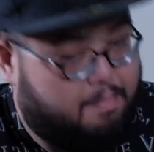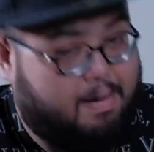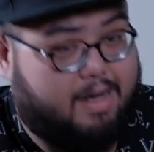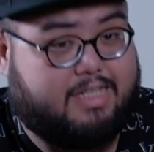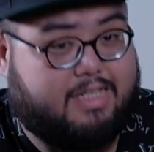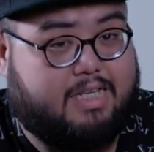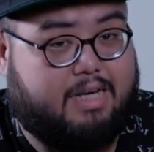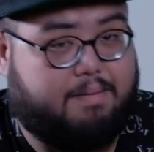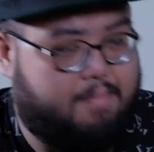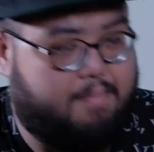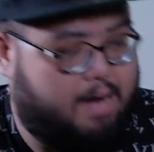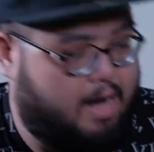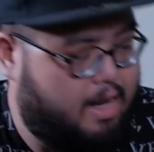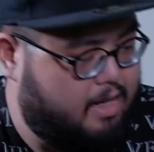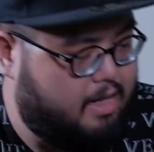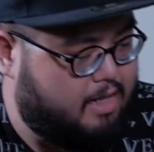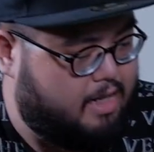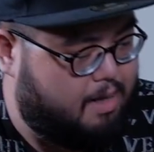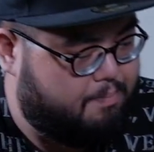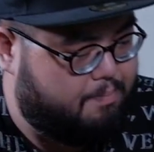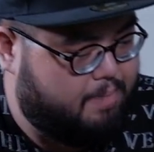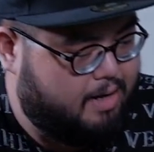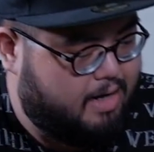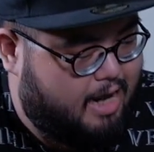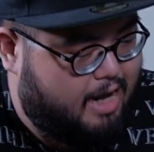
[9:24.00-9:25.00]
maksimal
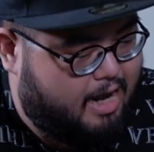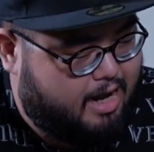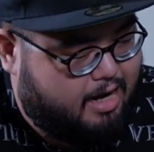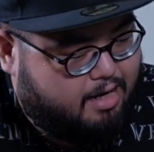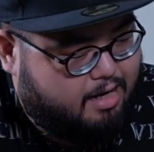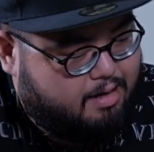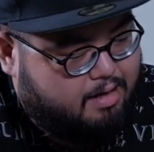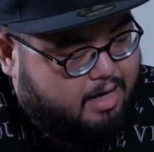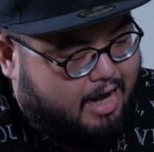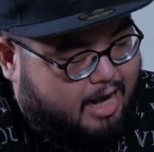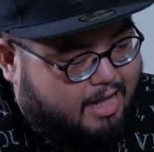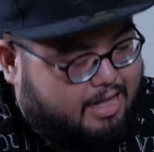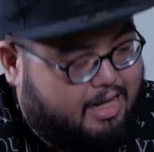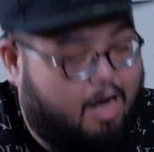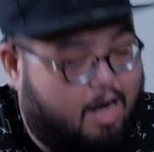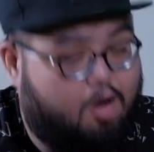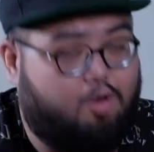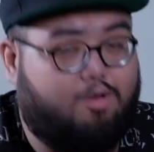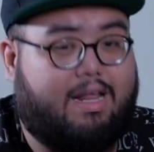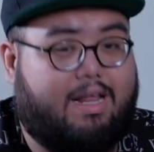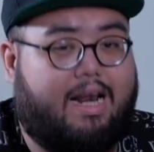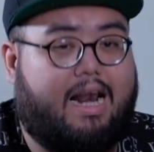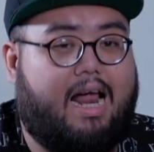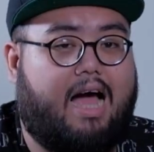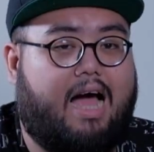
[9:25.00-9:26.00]
tapi layarnya nggak terlalu
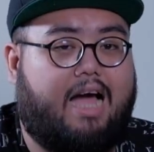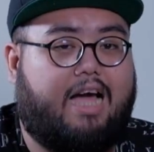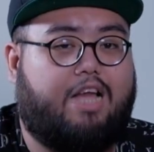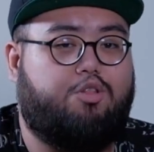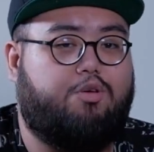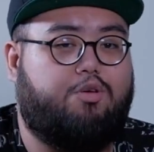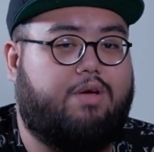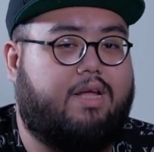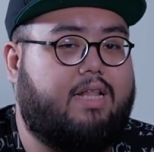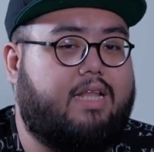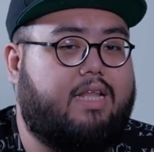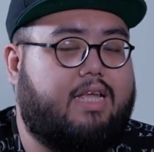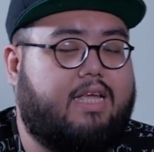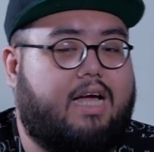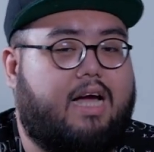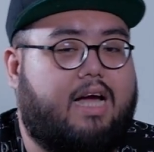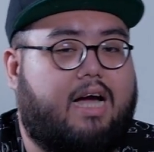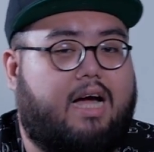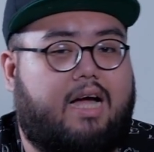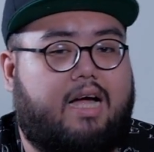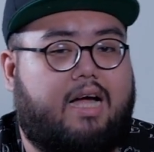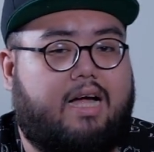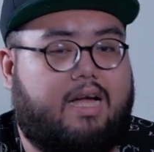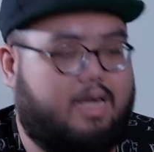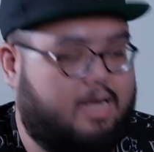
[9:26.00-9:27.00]
terang gitu intinya.
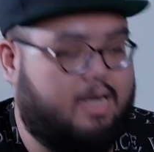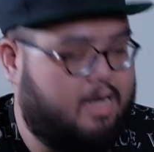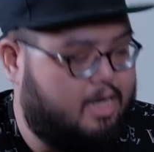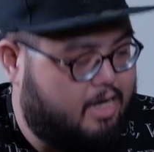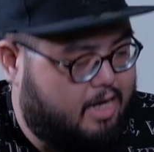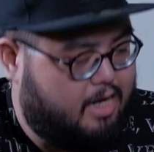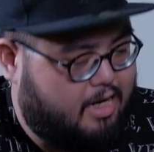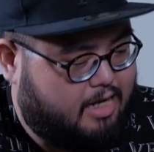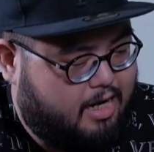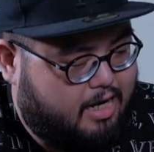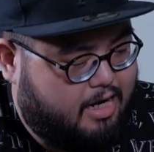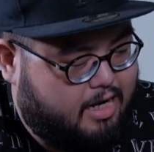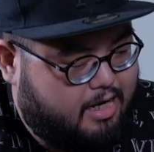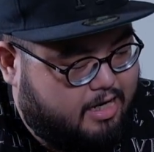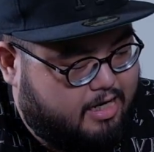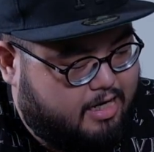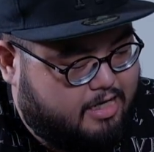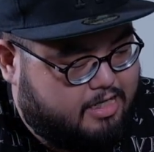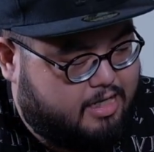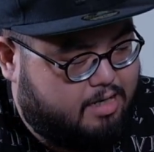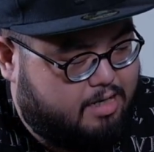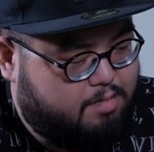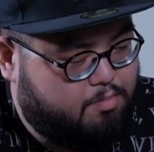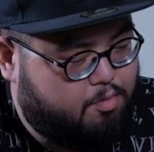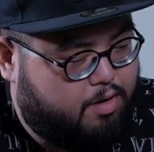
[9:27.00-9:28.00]
Nah jadi di
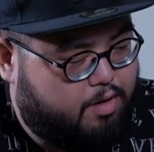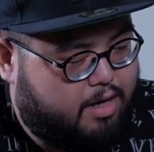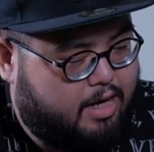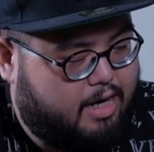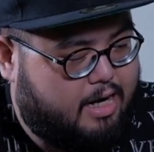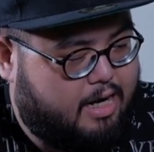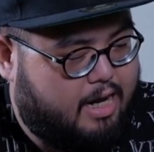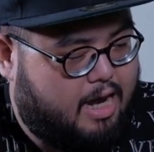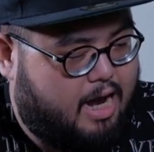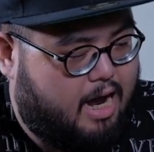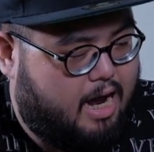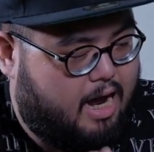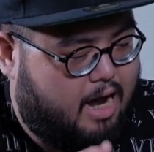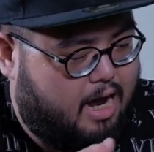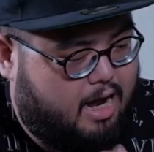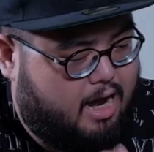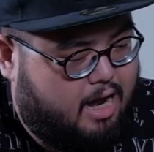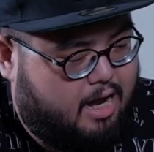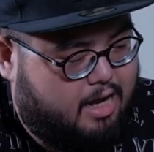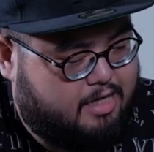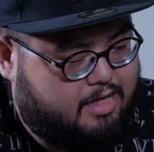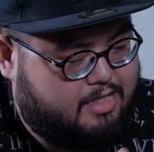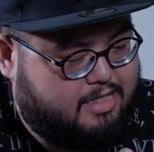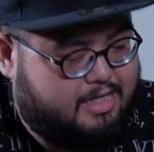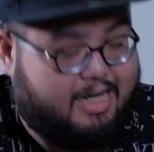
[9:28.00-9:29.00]
sini mungkin ya
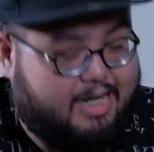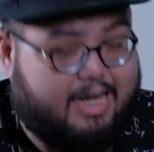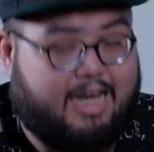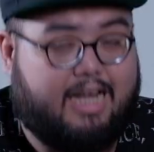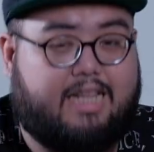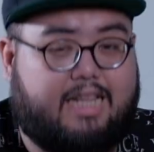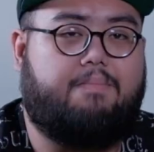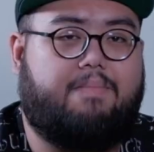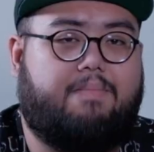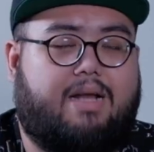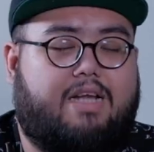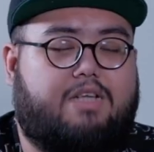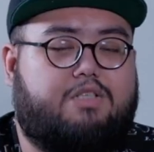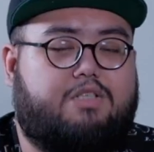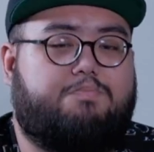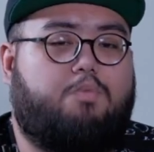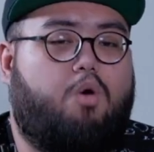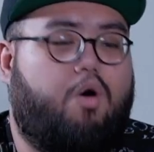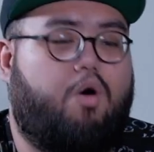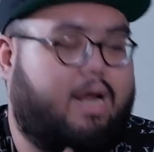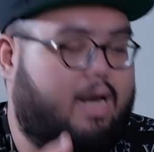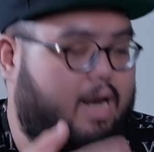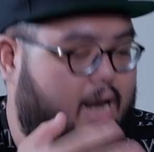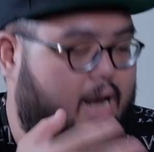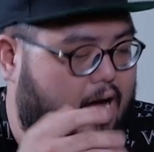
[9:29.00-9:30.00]
sedikit minus
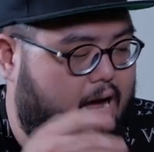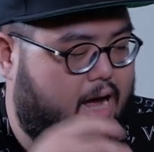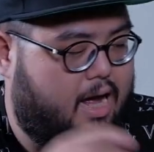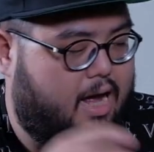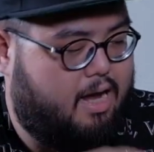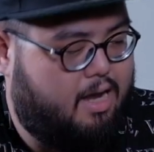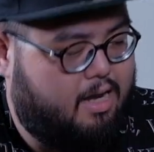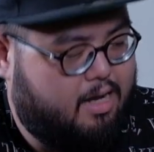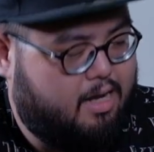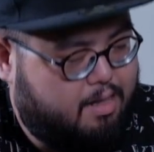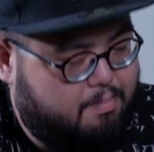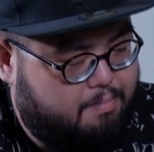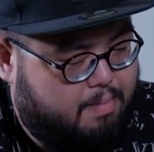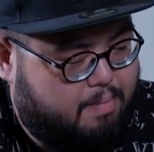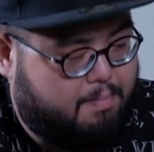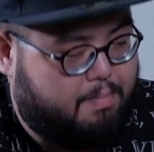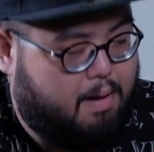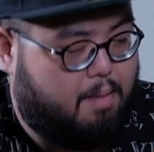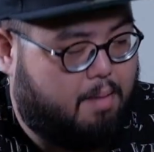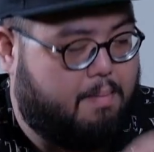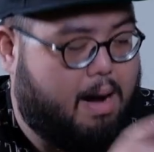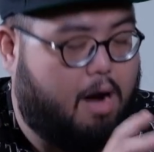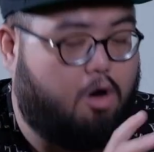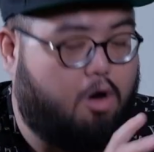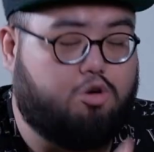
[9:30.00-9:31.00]
poin lah.
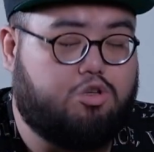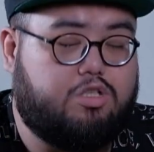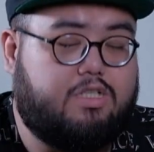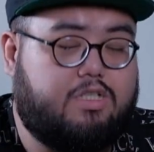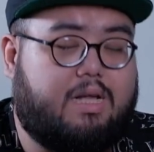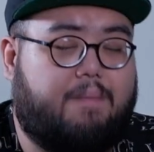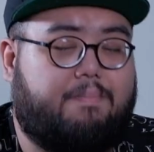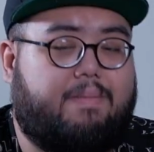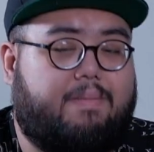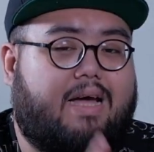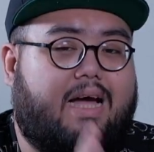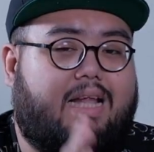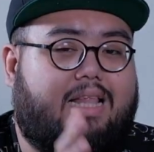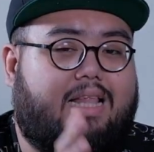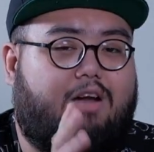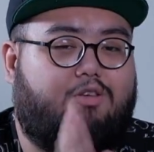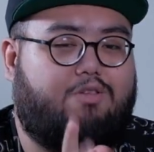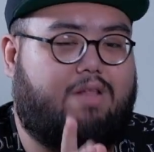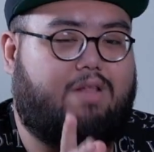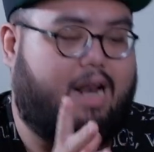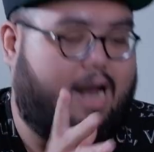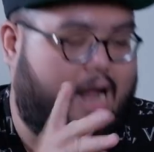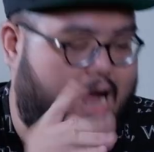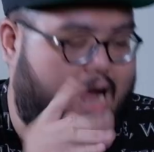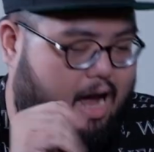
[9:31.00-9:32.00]
emang bagus tapi nggak terlalu
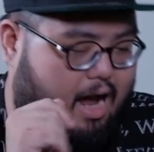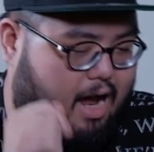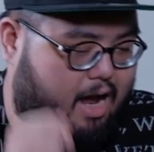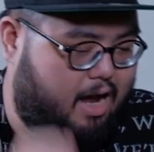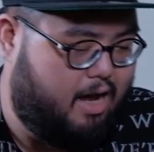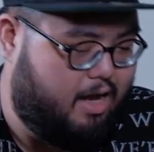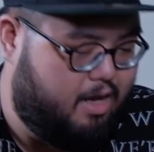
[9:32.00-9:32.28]
terang.